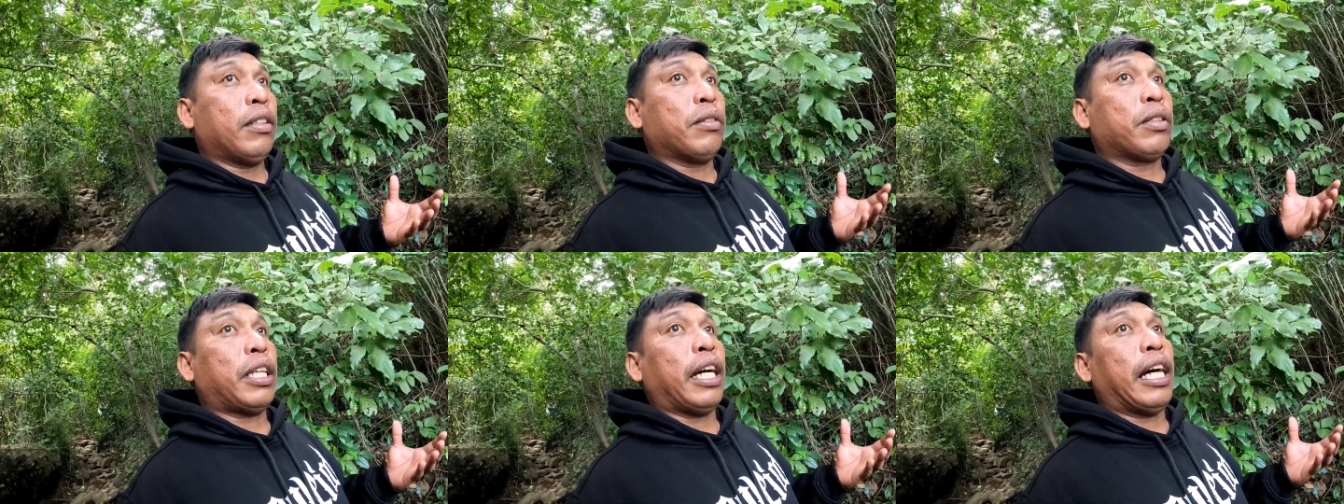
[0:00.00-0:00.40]

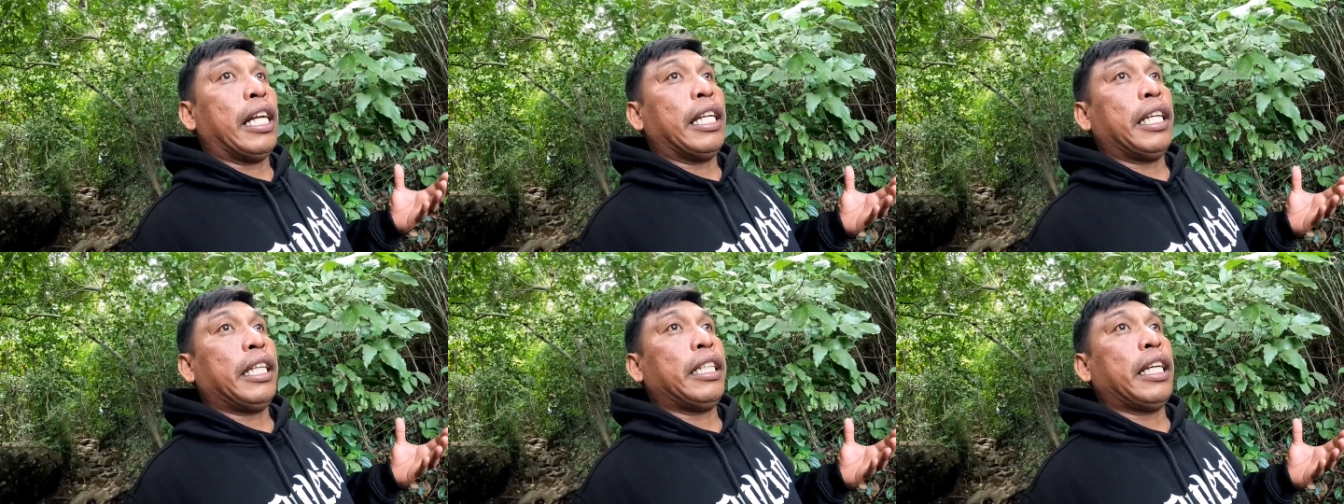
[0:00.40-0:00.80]
kung
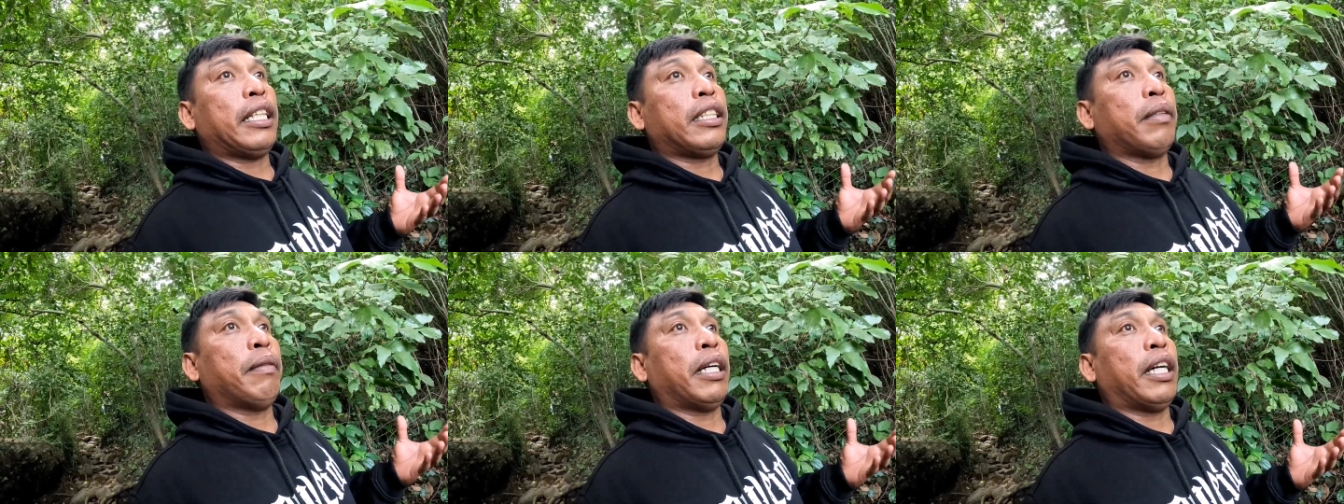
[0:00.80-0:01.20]
sakali
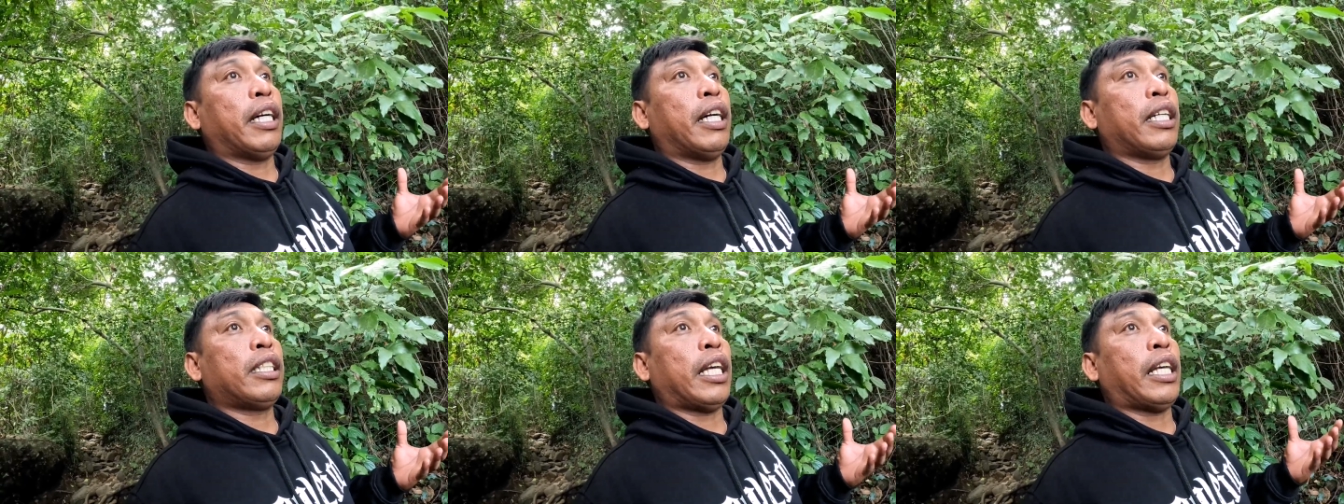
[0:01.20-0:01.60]
yan sa
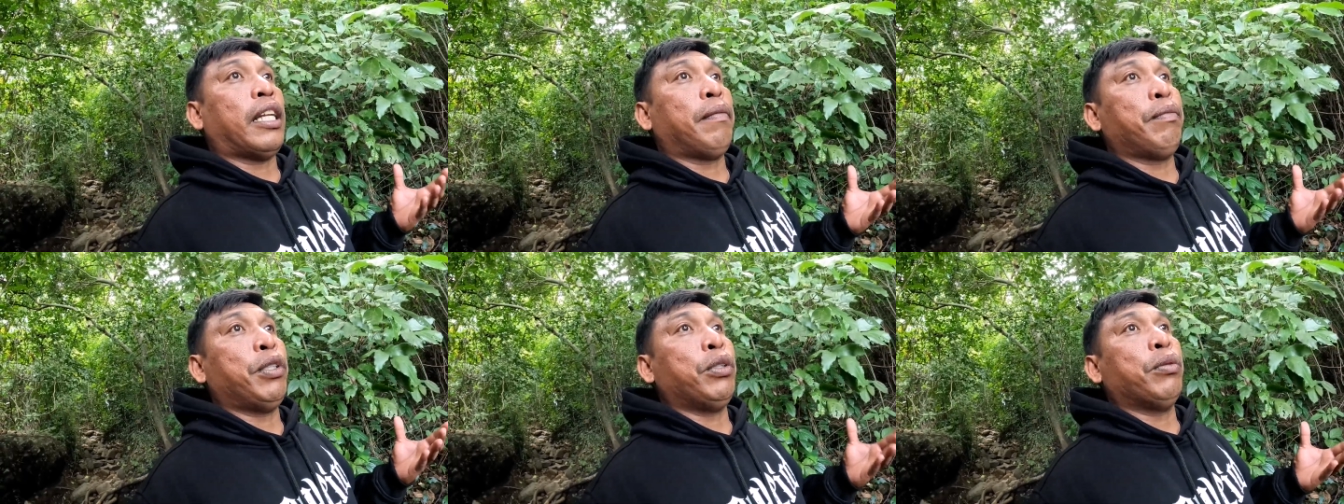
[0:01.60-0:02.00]
mga
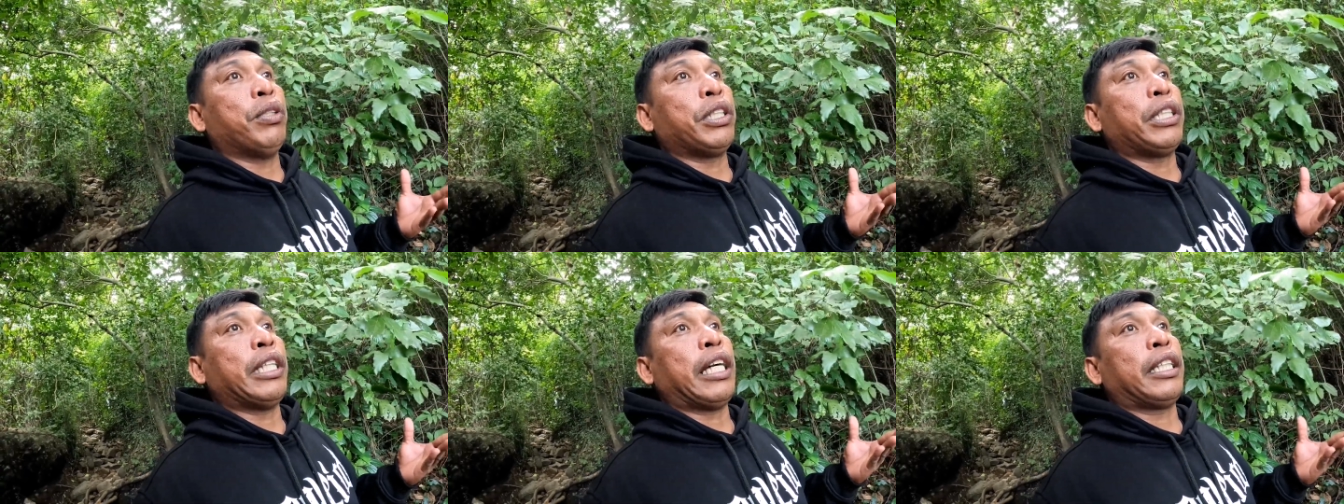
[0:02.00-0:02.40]
silent
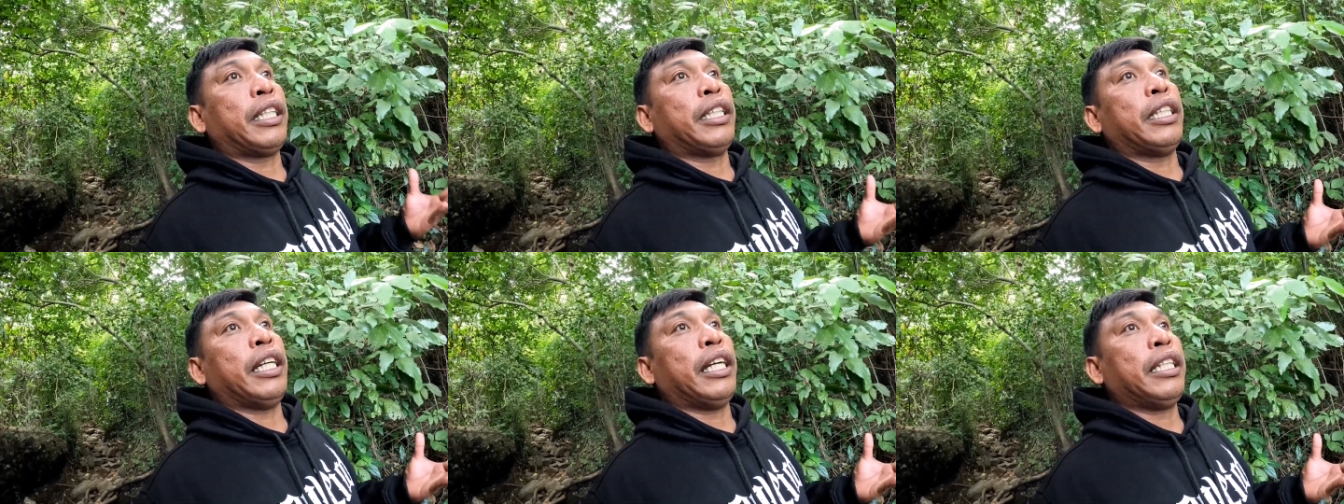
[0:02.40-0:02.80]
viewers
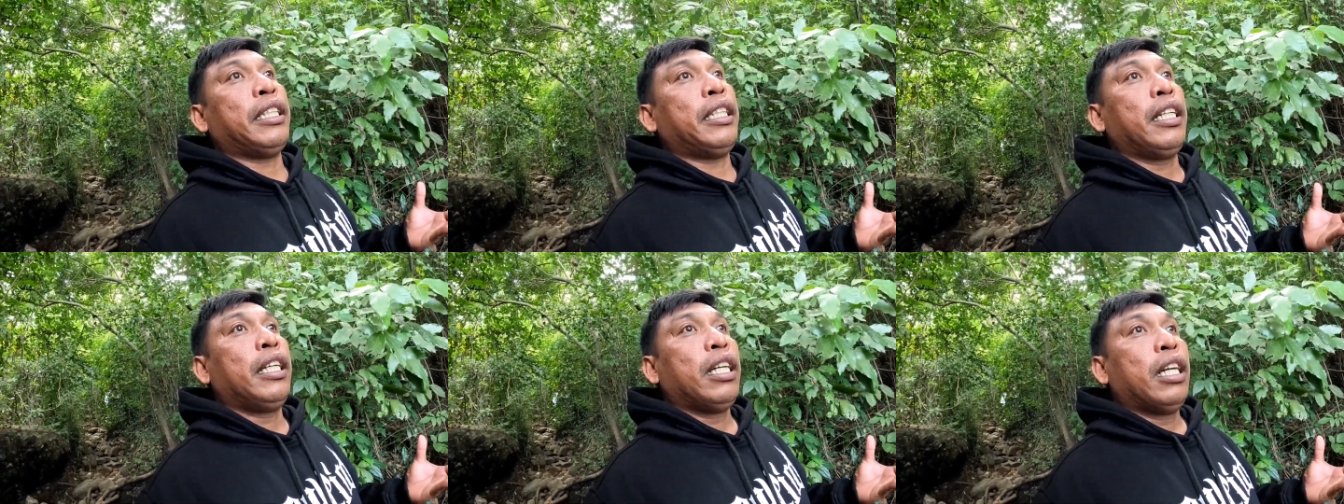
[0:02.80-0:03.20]
natin dyan
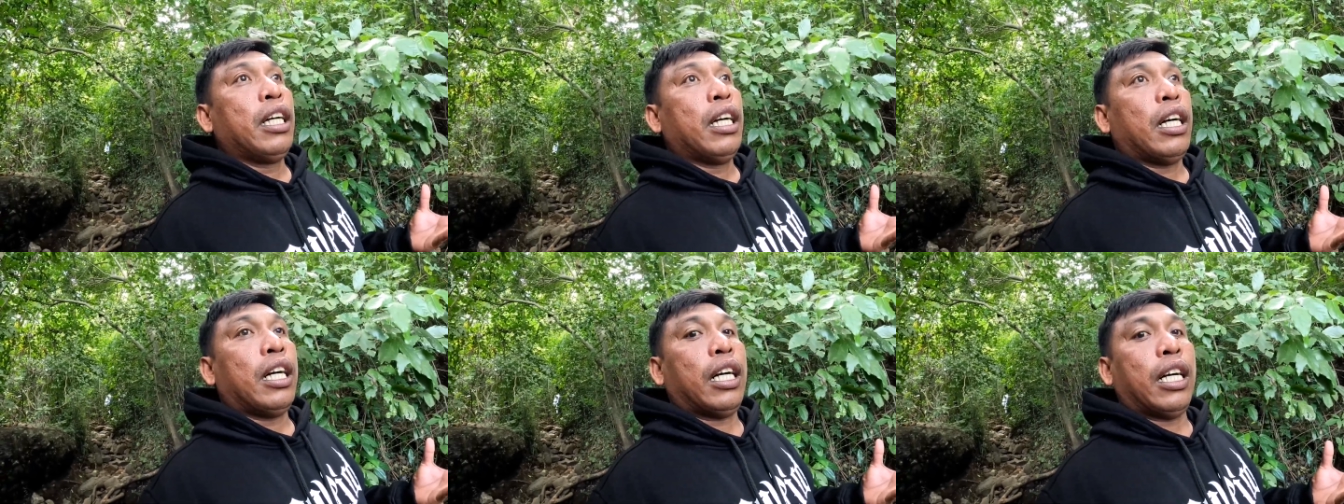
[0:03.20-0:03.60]

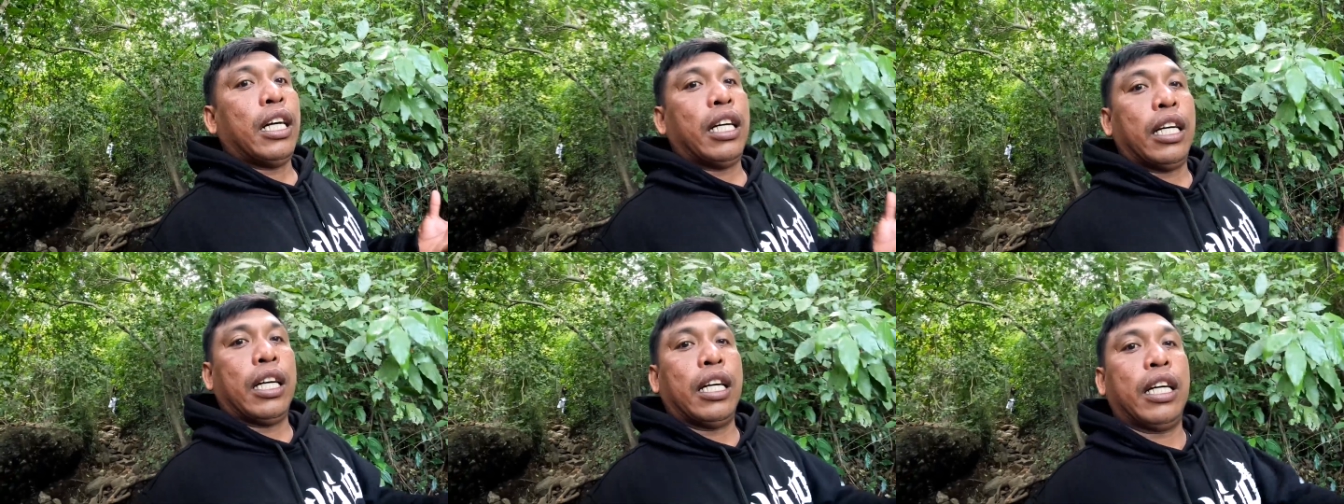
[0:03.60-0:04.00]
uh,
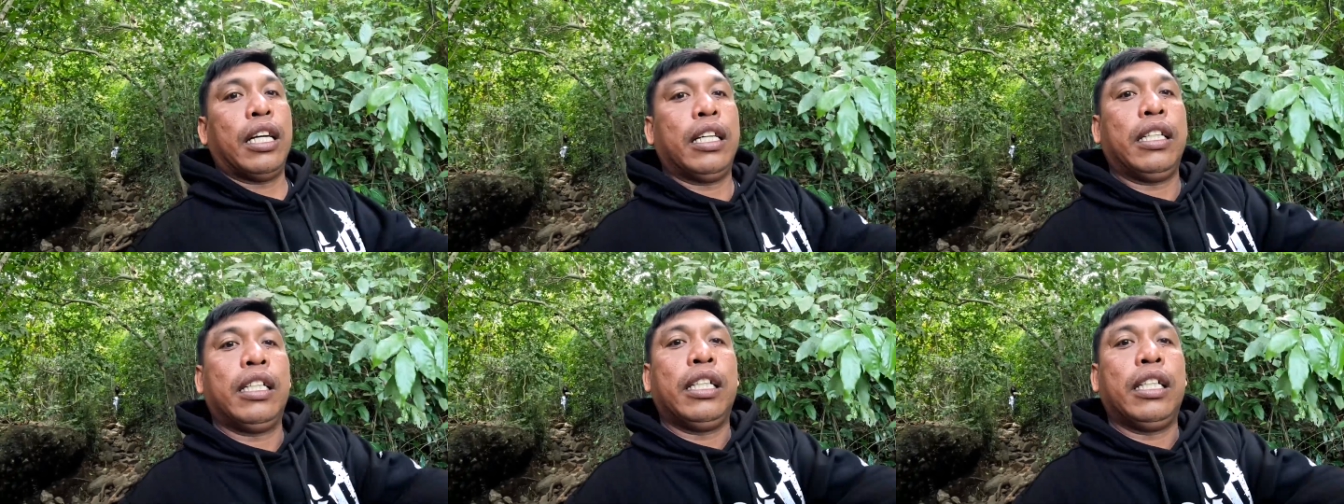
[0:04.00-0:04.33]
ah,